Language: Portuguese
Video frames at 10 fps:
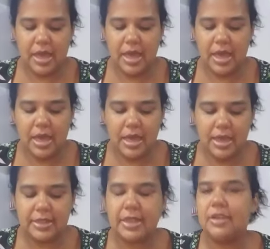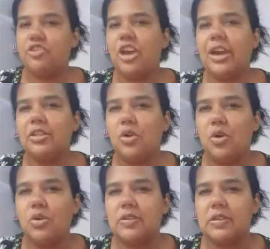É, na, dia
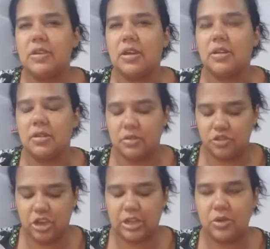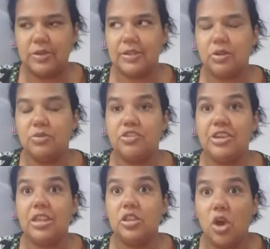14. Dia 14 não, no
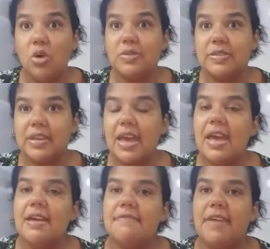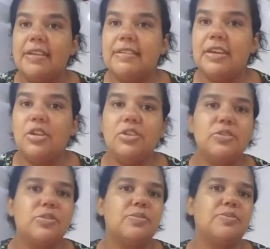dia 12 vai ser
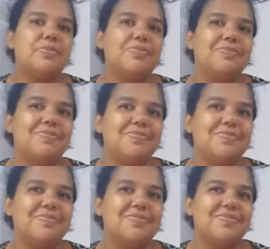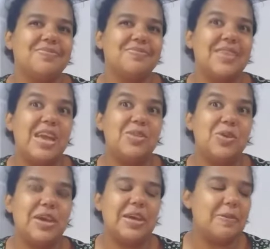nosso. Ei,
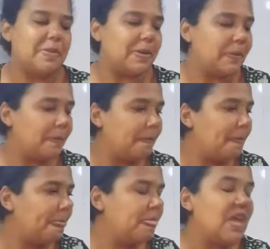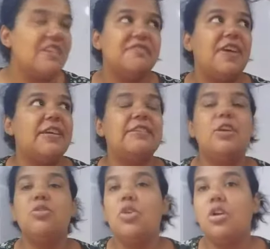tô reclamando. Vai
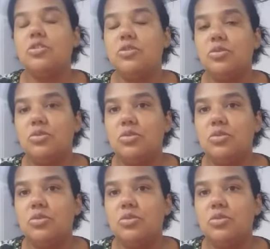ser o nosso